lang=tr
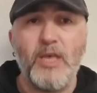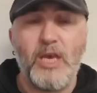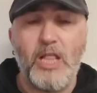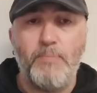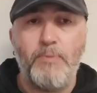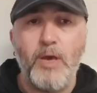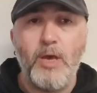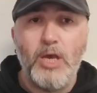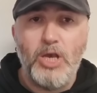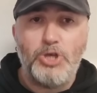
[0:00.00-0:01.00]
bana gelip
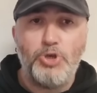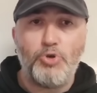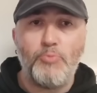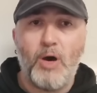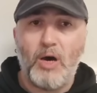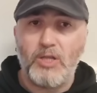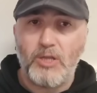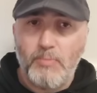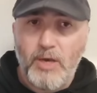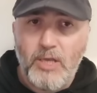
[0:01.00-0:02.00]
iş yükümü
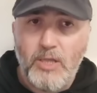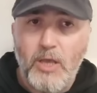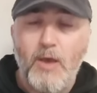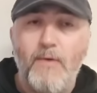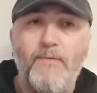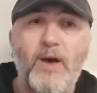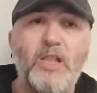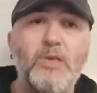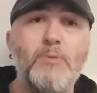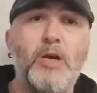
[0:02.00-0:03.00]
artırmayın,
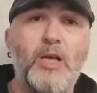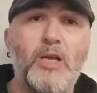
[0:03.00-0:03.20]
verdiğim